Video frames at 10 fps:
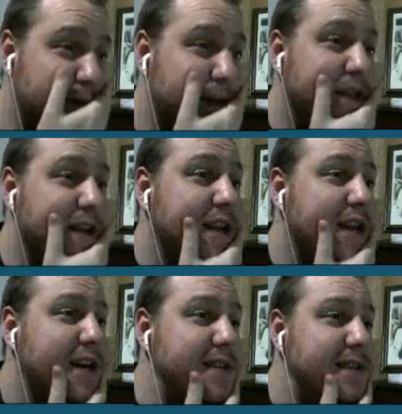
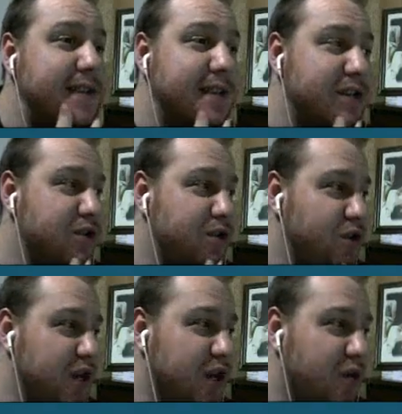kadarıyla.
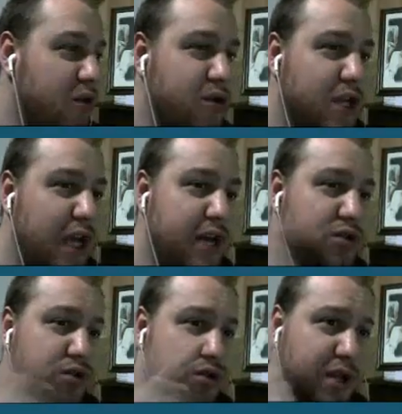Çocukları olursa
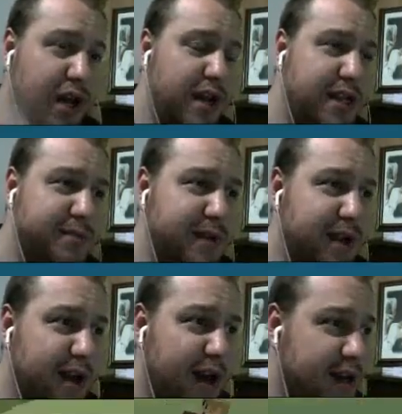çocukların
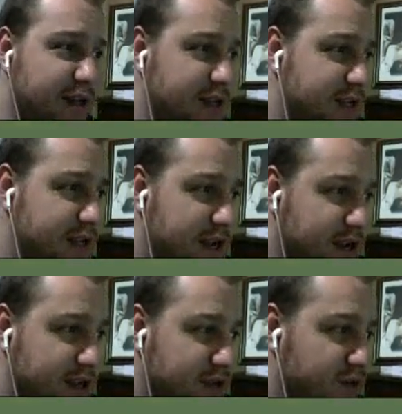ismini artık sizlerin
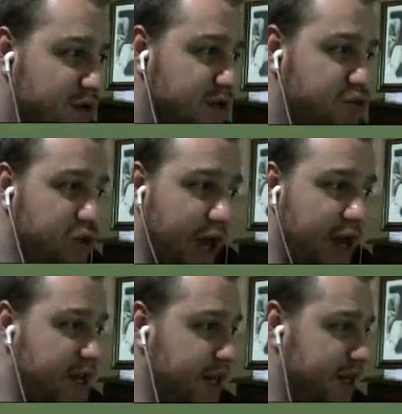adını koyacağım. Çünkü
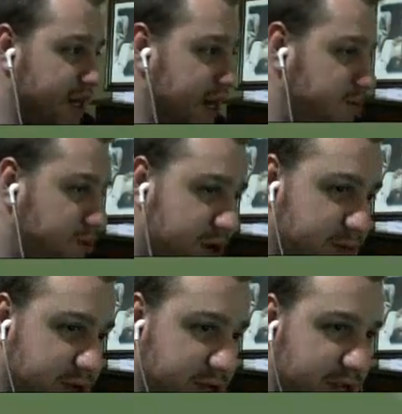erkek gelmiyor.
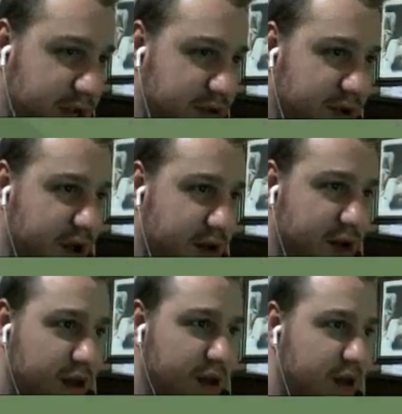Hep kız geliyor ya.
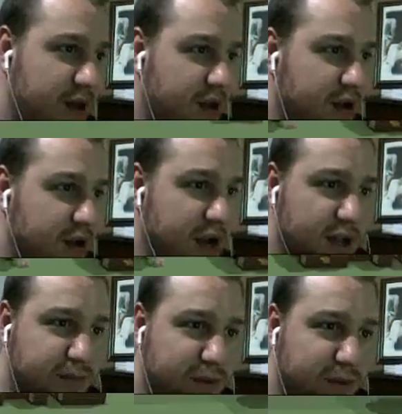Ne
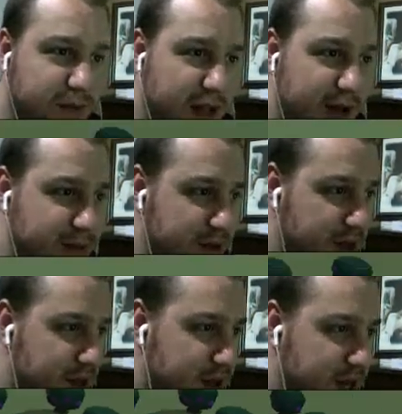kadar popüler bir
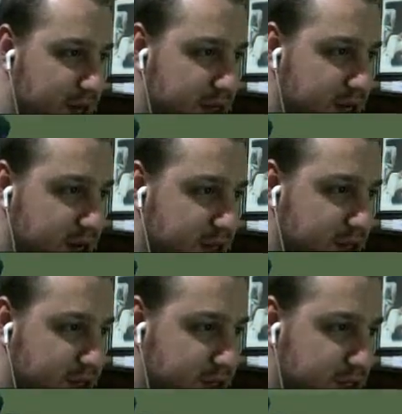e, yersek
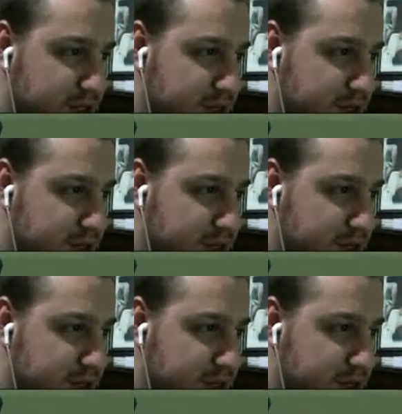artık